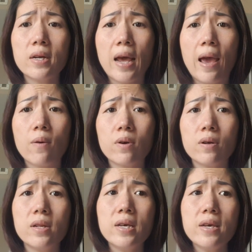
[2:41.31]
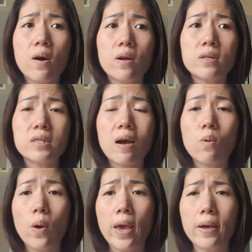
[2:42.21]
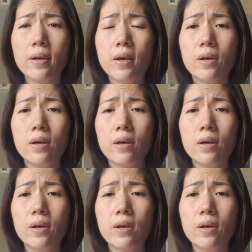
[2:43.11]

nào rồi lý do làm sao quen